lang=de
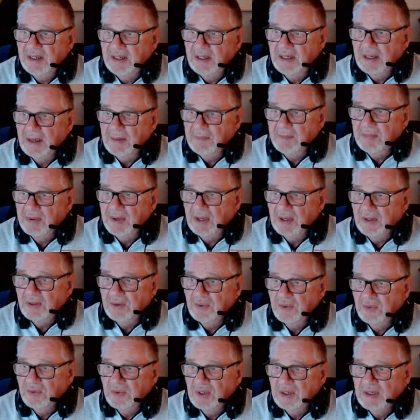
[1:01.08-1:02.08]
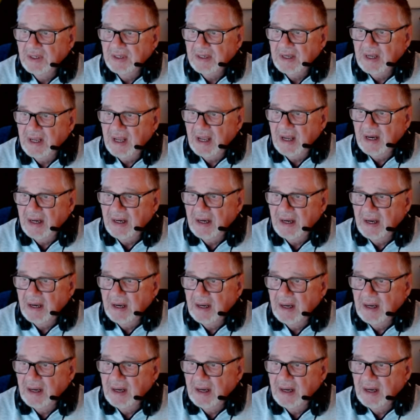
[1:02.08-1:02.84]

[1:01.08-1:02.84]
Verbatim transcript: Temperaturen sein.